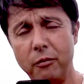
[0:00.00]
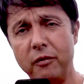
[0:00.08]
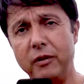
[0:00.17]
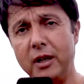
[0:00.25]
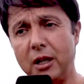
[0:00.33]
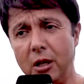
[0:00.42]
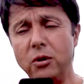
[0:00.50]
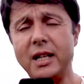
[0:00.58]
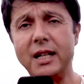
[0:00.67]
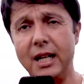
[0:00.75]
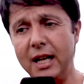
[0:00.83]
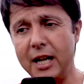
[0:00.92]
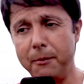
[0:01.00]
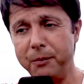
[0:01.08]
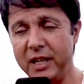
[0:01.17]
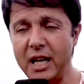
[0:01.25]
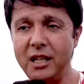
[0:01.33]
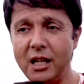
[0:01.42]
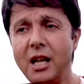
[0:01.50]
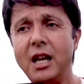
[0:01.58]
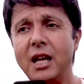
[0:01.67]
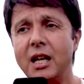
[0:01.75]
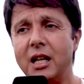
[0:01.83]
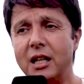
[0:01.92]
في الكيلو تاع الدلاح يعني
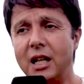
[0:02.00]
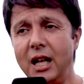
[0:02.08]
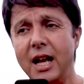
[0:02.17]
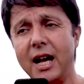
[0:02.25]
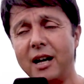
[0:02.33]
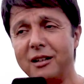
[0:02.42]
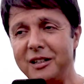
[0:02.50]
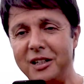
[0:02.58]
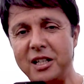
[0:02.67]
الدلاحه